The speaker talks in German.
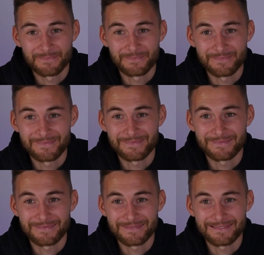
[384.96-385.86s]
Wizard ist
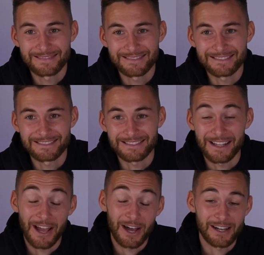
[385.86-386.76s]
aber auch schon Knalle.
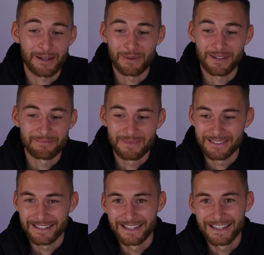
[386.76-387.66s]
Okay. Ja, aber, aber
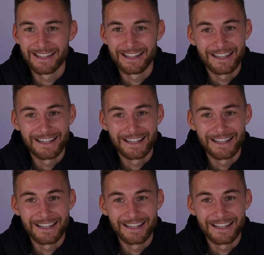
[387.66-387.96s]
Poker,